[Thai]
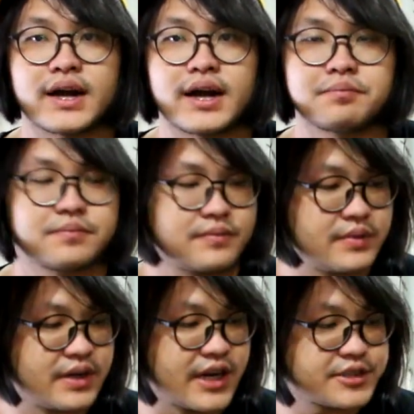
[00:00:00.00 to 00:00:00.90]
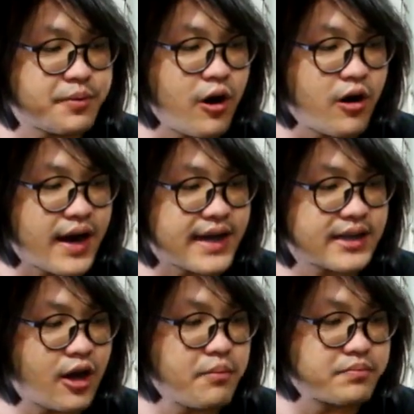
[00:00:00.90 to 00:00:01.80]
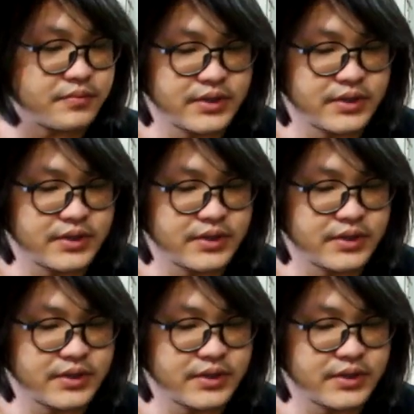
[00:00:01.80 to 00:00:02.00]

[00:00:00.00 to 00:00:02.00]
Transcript: นะครับ Les Paul Custom